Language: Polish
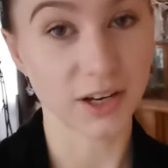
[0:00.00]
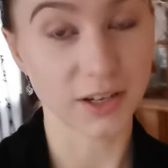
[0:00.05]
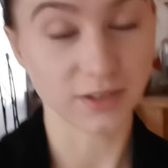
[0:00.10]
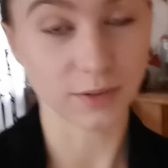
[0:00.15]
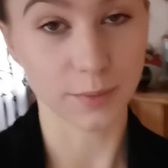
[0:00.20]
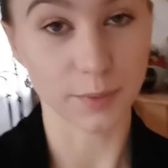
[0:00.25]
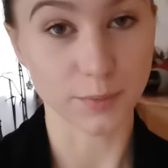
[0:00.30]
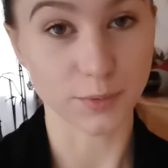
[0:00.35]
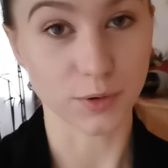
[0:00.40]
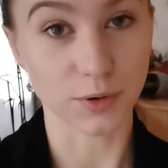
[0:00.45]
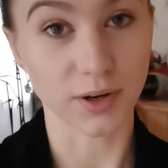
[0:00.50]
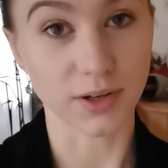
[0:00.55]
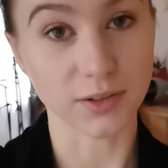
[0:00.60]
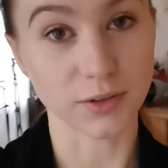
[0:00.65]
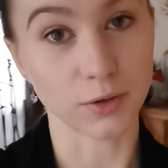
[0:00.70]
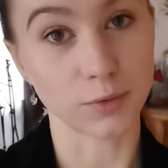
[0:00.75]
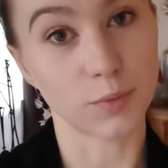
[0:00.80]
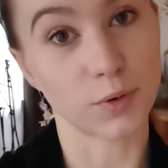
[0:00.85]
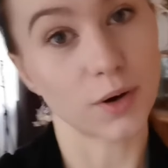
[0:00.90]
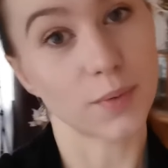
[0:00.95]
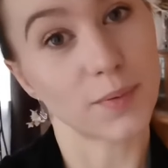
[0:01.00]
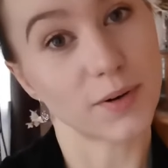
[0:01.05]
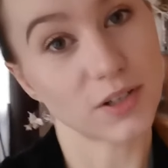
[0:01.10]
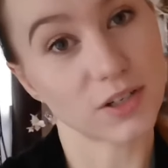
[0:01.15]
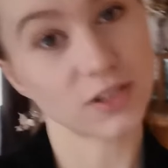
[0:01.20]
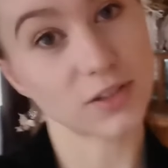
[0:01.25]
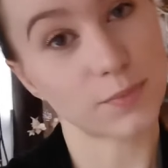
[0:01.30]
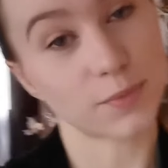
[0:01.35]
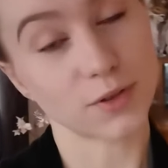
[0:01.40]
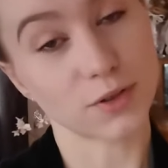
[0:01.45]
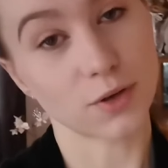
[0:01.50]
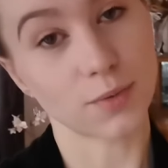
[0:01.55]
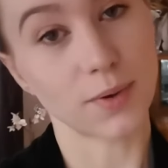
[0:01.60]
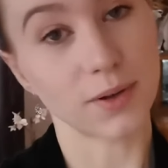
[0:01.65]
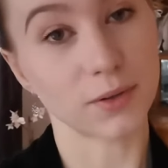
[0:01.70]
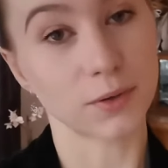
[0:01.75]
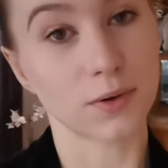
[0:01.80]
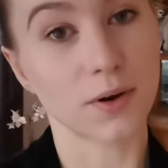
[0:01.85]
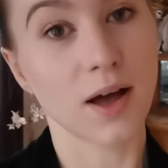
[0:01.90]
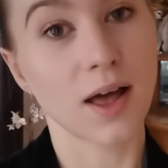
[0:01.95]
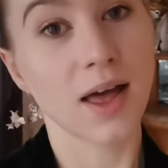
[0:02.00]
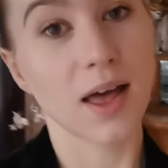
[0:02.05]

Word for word: Ja sobie przy okazji odbiorę paczki z paczkomatu,